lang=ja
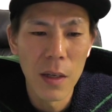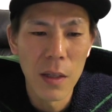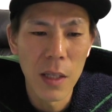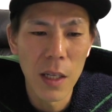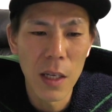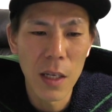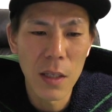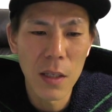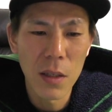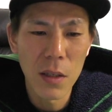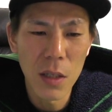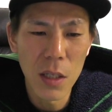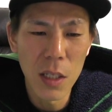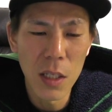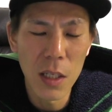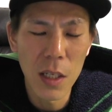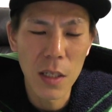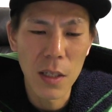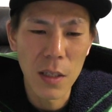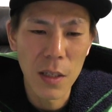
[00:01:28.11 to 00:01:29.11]
で次
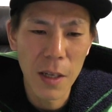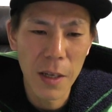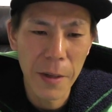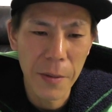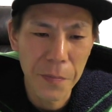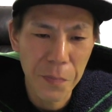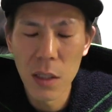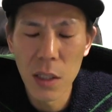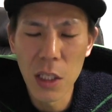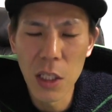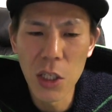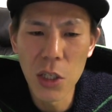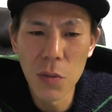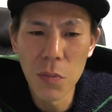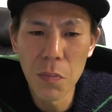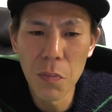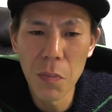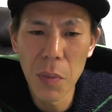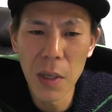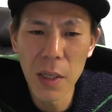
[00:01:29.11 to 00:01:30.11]
にですね
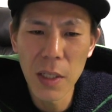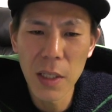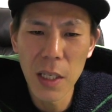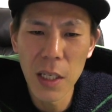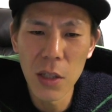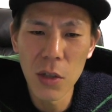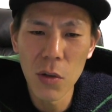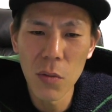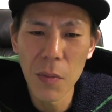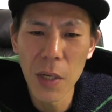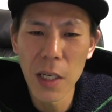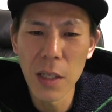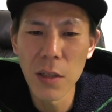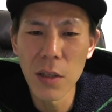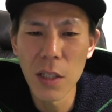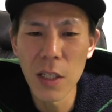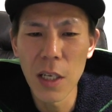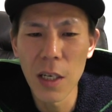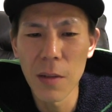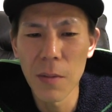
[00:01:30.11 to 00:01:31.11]
20%
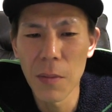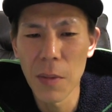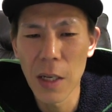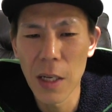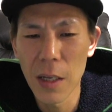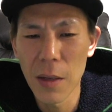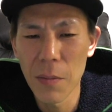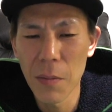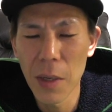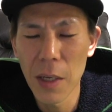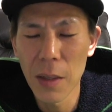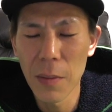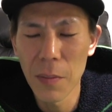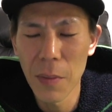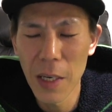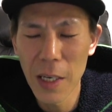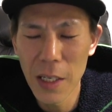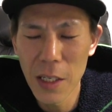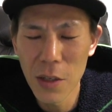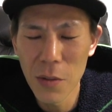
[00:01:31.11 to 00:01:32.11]
マイルキャ、えー、
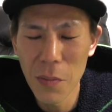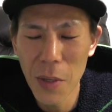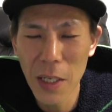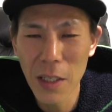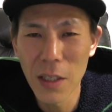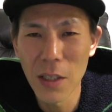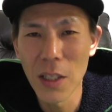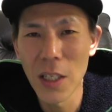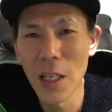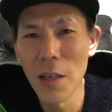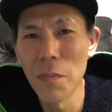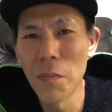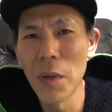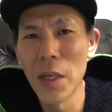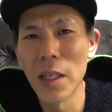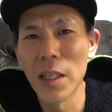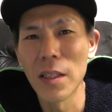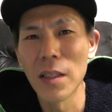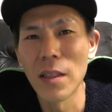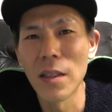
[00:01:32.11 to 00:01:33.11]

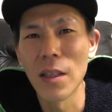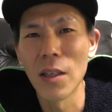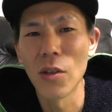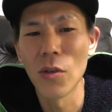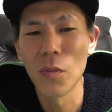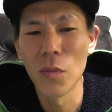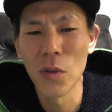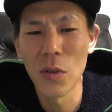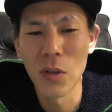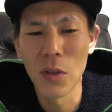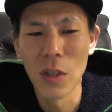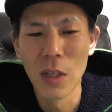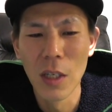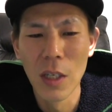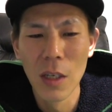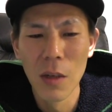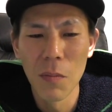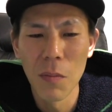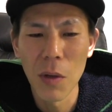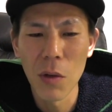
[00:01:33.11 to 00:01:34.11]
マイルバックキャンペーンなんですけども、
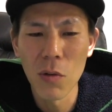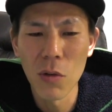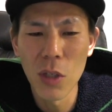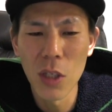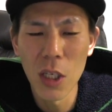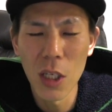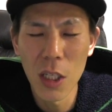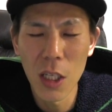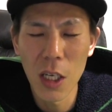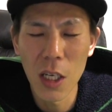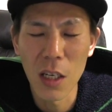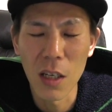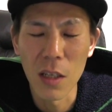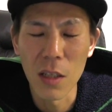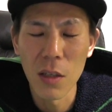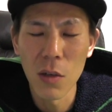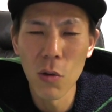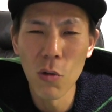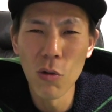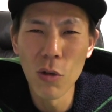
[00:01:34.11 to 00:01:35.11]
まあ、こちらね
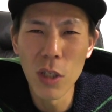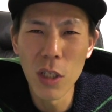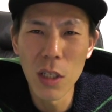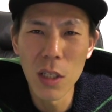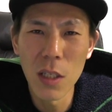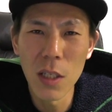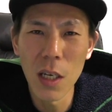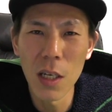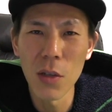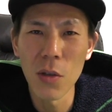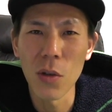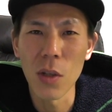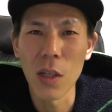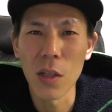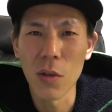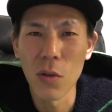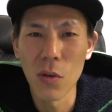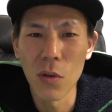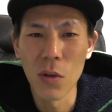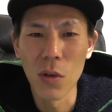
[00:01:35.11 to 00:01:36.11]
公式サイト
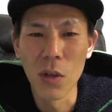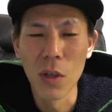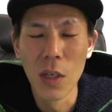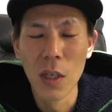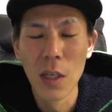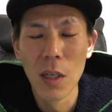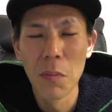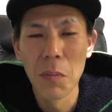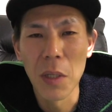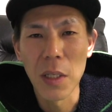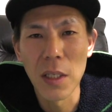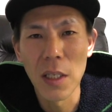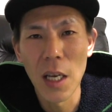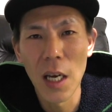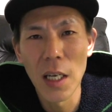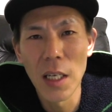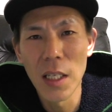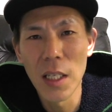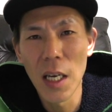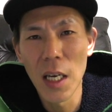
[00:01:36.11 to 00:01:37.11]
だと、まあ、
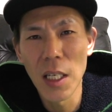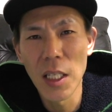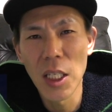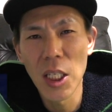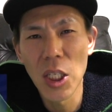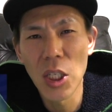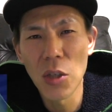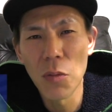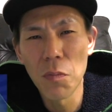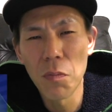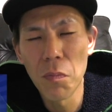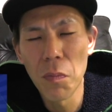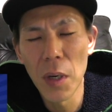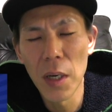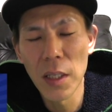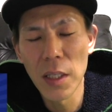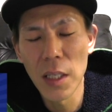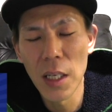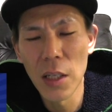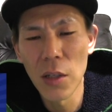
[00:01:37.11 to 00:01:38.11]
最大
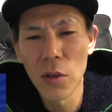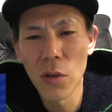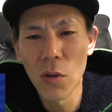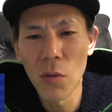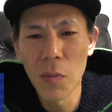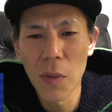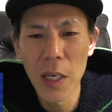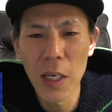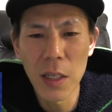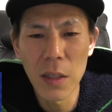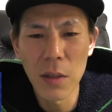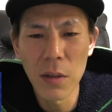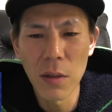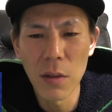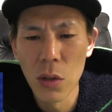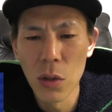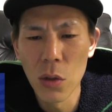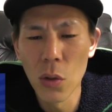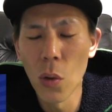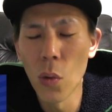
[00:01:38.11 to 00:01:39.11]
20%
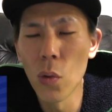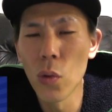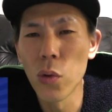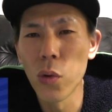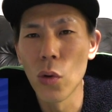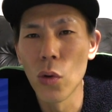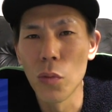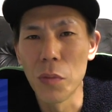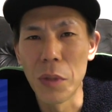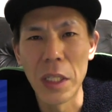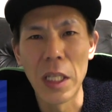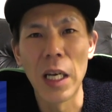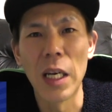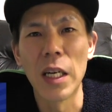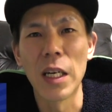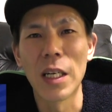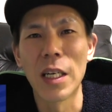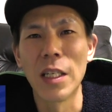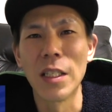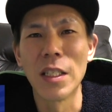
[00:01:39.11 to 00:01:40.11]
マイル相当みた
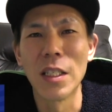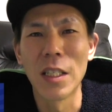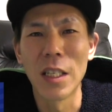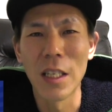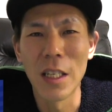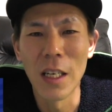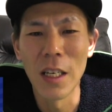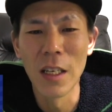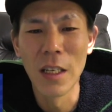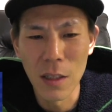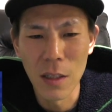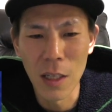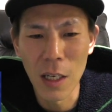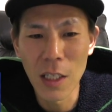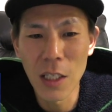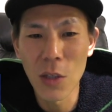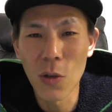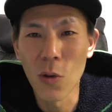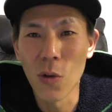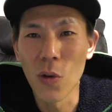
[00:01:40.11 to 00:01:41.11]
いな感じでね
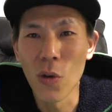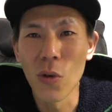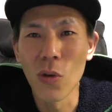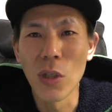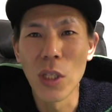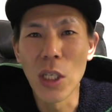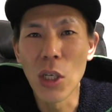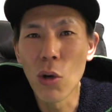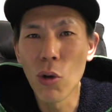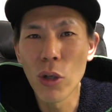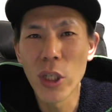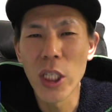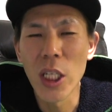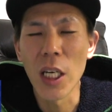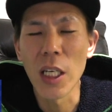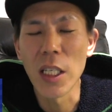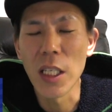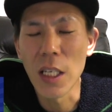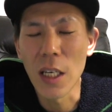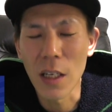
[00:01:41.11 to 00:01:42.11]
何この濁し
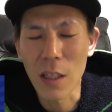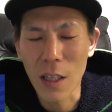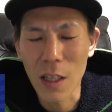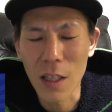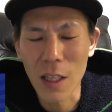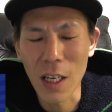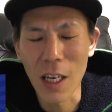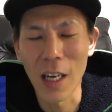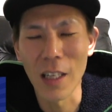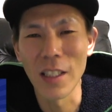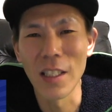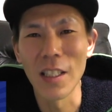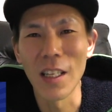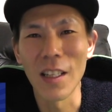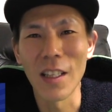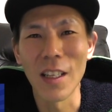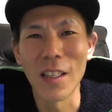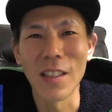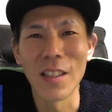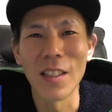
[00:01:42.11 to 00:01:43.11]
た言い方って感じ
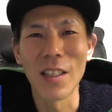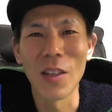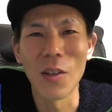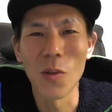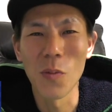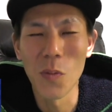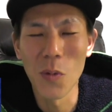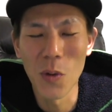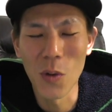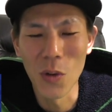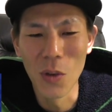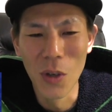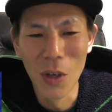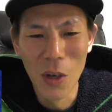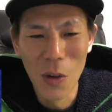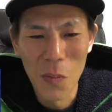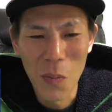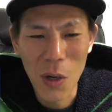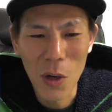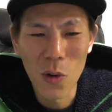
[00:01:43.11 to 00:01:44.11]
だったんですけども、
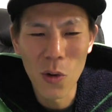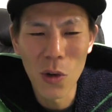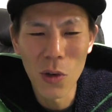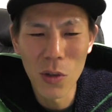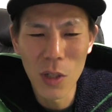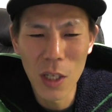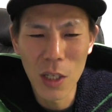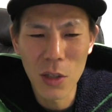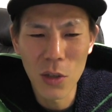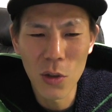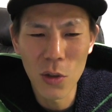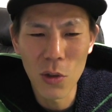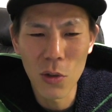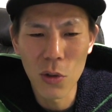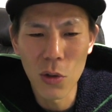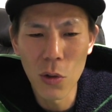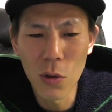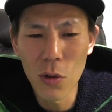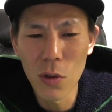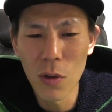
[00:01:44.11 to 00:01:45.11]
まあ、これはねちょっと
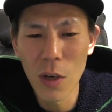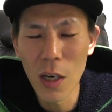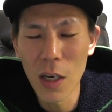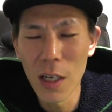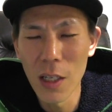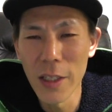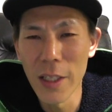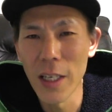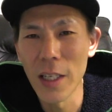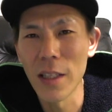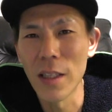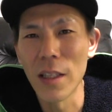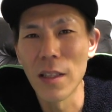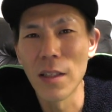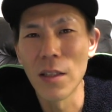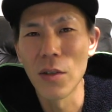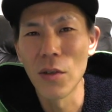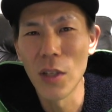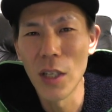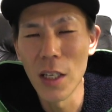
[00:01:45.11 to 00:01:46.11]
よく分かんなかったん
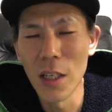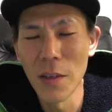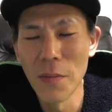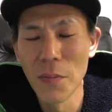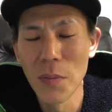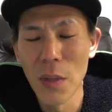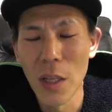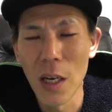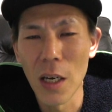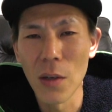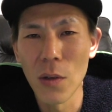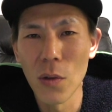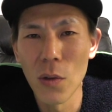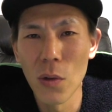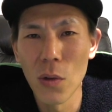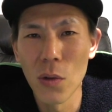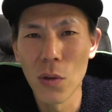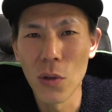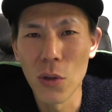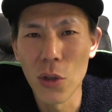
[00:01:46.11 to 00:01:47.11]
ですよねあ
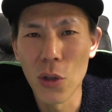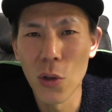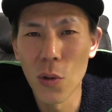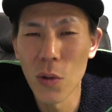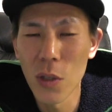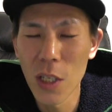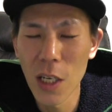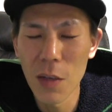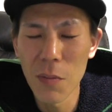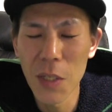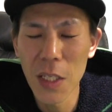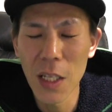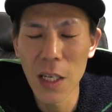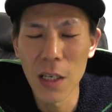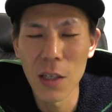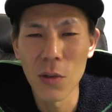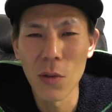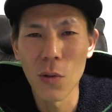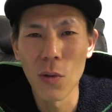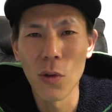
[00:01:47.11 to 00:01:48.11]
の詳細みた
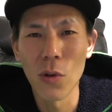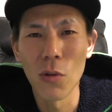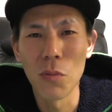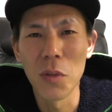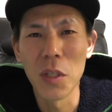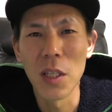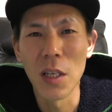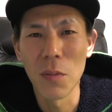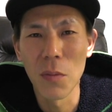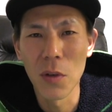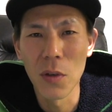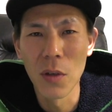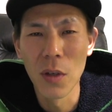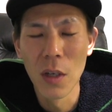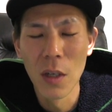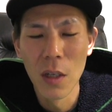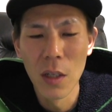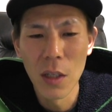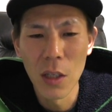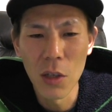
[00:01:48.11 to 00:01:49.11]
いなところを見ても。
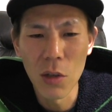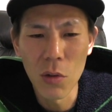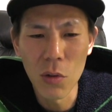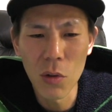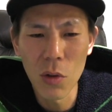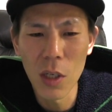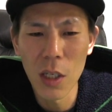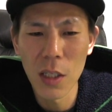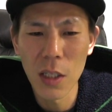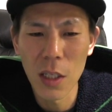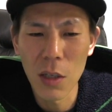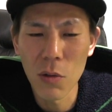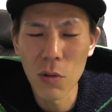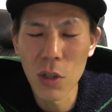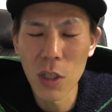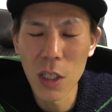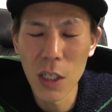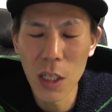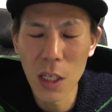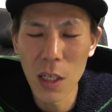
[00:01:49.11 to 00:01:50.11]
ということなんで
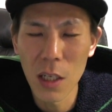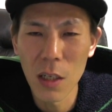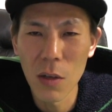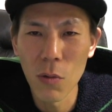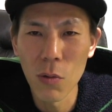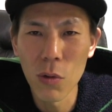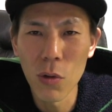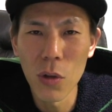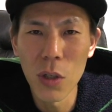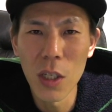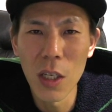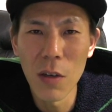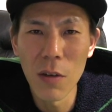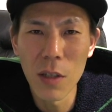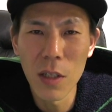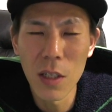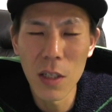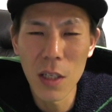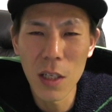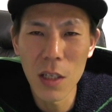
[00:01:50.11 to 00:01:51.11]
こちらねお問い合
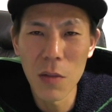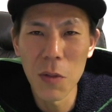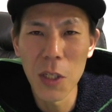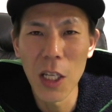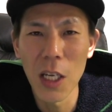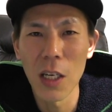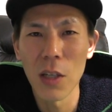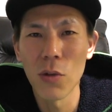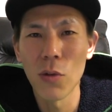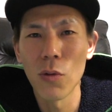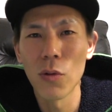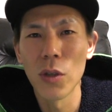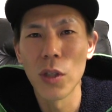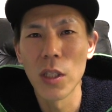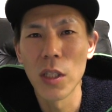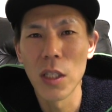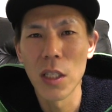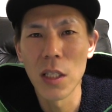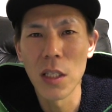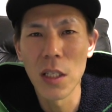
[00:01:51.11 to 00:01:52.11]
わせ先みたいなところ
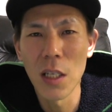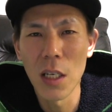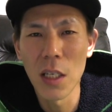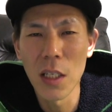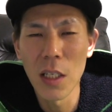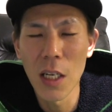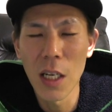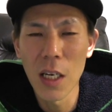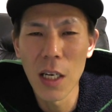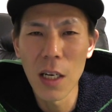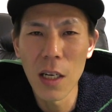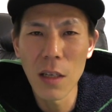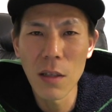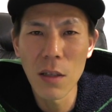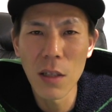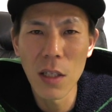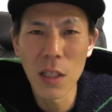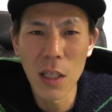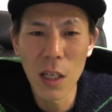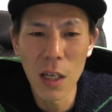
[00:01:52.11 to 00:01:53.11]
に実際に連
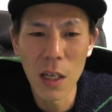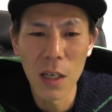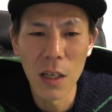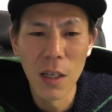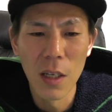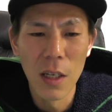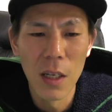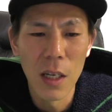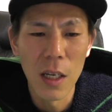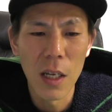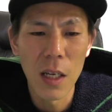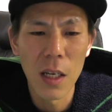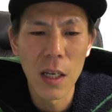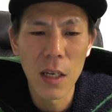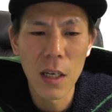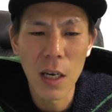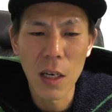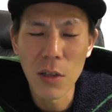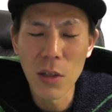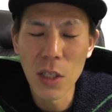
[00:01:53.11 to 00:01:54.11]
絡して、
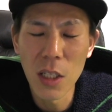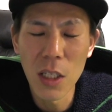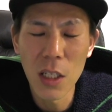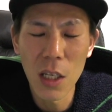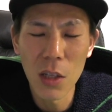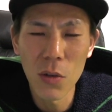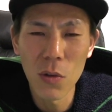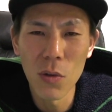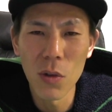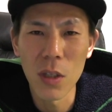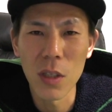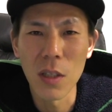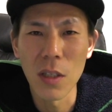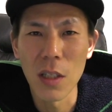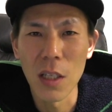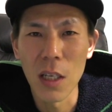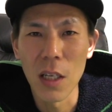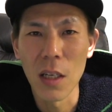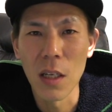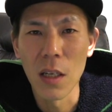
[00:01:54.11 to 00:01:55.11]
えー、確認したところです
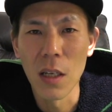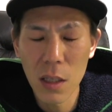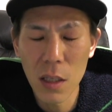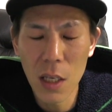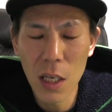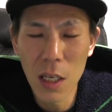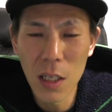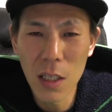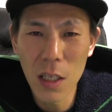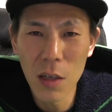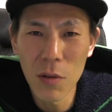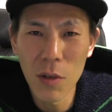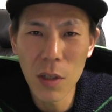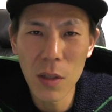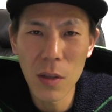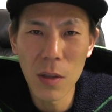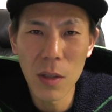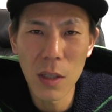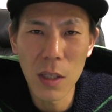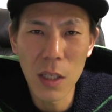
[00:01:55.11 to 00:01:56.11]
ね計算
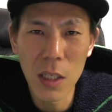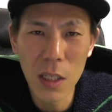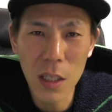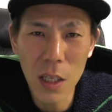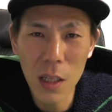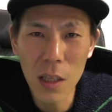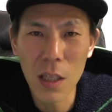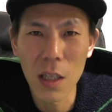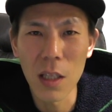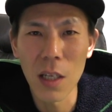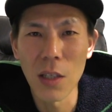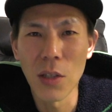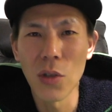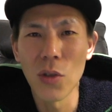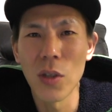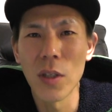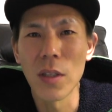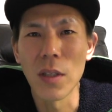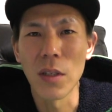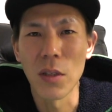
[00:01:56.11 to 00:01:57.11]
は至って単
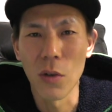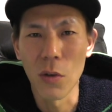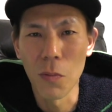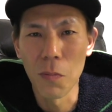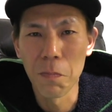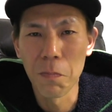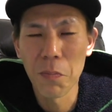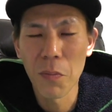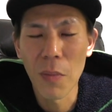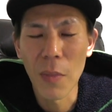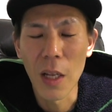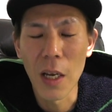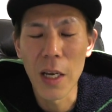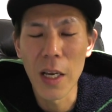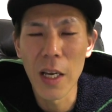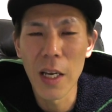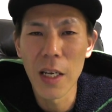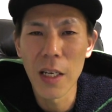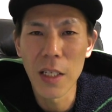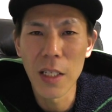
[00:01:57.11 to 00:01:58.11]
純なんですよ。
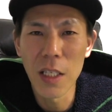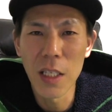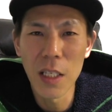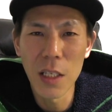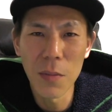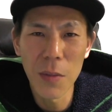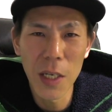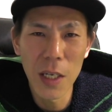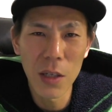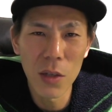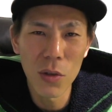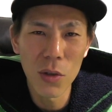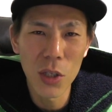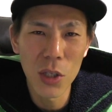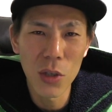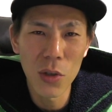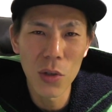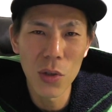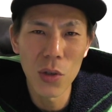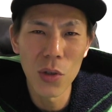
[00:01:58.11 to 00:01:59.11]
えー、1万円の
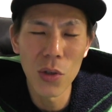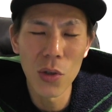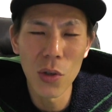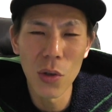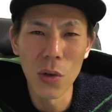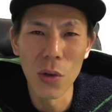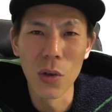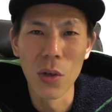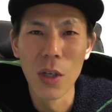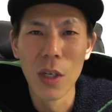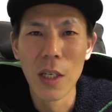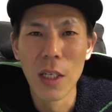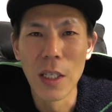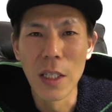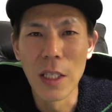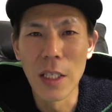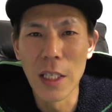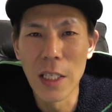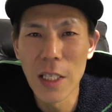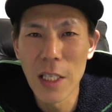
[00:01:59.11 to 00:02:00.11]
利用すると
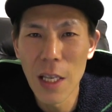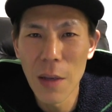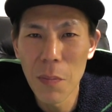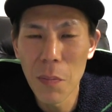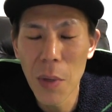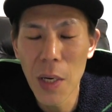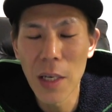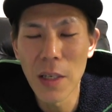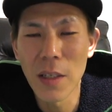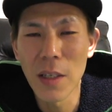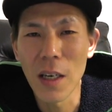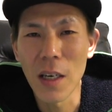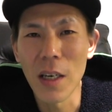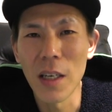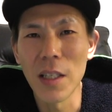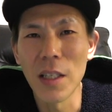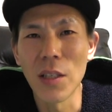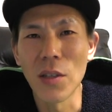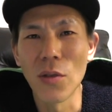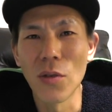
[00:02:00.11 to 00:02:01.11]
2000マイルが
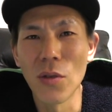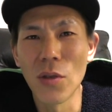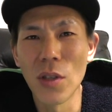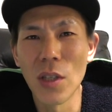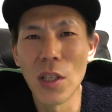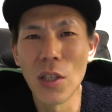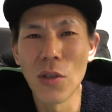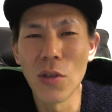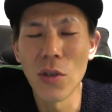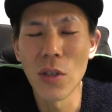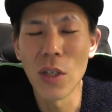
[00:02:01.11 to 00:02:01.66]
返ってくるっていう